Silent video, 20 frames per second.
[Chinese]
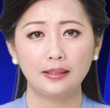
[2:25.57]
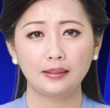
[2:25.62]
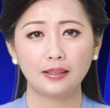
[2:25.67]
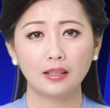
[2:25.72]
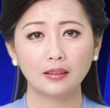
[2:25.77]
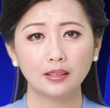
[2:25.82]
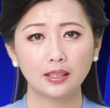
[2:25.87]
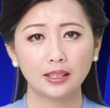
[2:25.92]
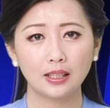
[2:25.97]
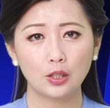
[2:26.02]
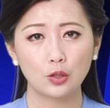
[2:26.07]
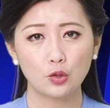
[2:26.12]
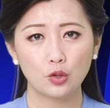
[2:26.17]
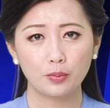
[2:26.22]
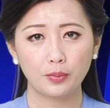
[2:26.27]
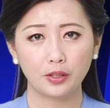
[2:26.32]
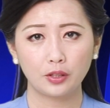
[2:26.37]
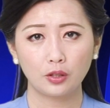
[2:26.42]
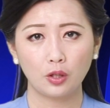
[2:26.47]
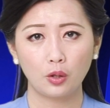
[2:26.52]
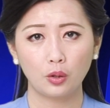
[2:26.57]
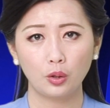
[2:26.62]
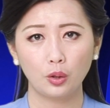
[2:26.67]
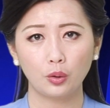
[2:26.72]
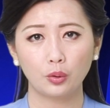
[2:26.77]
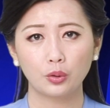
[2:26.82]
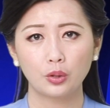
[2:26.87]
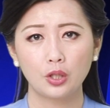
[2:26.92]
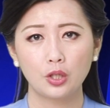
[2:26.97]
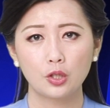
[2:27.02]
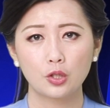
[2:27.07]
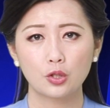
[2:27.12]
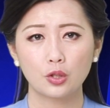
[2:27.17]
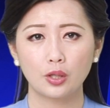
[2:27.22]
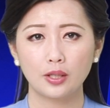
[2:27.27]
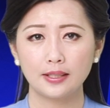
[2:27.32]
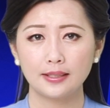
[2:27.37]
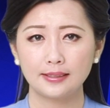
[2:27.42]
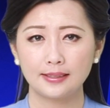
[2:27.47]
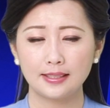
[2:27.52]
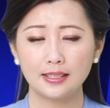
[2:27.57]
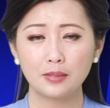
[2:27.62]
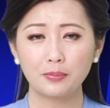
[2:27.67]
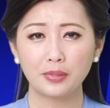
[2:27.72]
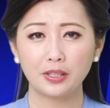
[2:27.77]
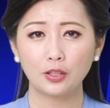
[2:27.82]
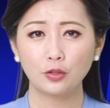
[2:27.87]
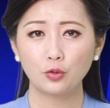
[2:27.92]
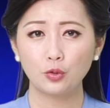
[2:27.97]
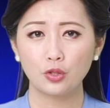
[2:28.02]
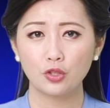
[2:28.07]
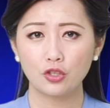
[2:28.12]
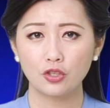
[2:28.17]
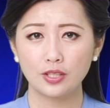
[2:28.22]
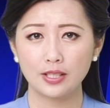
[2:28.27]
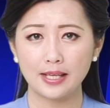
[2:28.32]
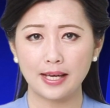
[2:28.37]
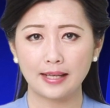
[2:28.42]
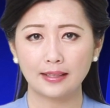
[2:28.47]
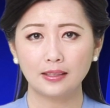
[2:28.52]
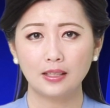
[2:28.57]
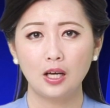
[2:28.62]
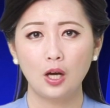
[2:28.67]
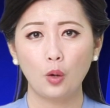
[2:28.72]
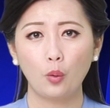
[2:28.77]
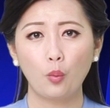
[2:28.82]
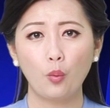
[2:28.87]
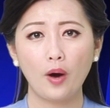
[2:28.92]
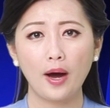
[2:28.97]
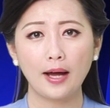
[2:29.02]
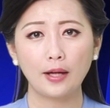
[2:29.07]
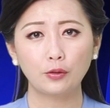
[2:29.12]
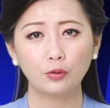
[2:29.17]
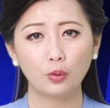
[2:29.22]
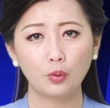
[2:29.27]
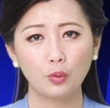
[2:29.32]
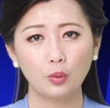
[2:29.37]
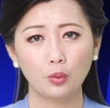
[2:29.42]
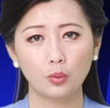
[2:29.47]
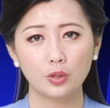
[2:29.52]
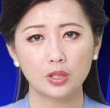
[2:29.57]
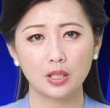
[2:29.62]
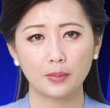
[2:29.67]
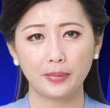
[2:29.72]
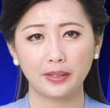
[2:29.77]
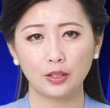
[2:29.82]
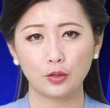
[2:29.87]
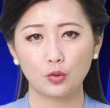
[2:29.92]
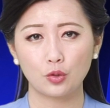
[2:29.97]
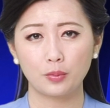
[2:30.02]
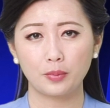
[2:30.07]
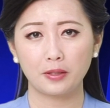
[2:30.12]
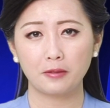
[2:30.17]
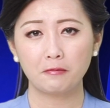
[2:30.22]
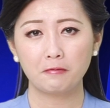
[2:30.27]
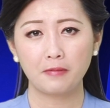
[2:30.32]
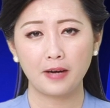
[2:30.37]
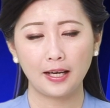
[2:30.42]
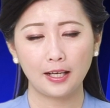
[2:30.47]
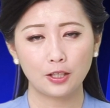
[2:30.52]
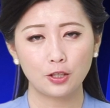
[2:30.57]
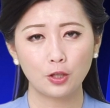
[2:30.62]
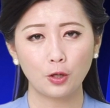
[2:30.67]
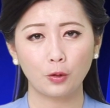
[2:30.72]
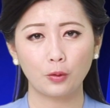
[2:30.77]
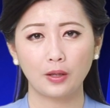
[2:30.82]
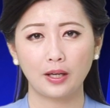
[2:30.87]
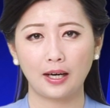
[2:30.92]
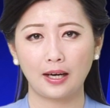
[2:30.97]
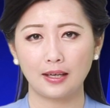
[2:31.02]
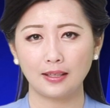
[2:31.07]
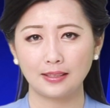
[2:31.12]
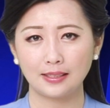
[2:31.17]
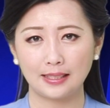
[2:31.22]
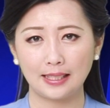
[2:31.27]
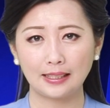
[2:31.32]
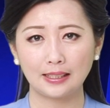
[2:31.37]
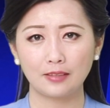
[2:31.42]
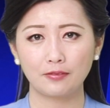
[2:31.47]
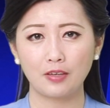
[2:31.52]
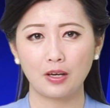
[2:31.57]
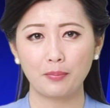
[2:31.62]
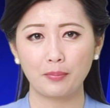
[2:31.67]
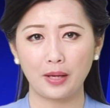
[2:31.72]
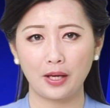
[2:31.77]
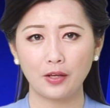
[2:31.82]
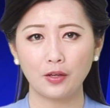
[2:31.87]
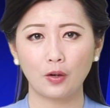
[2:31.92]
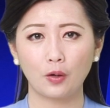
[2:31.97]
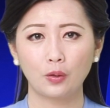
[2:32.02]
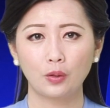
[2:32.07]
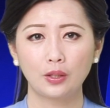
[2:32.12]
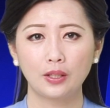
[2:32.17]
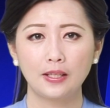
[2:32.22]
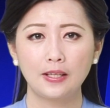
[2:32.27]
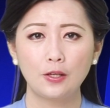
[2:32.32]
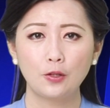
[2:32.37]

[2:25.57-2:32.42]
当地的居民透露说，习近平去之前，武汉东湖这边的居民发了肉，而其他地方没有。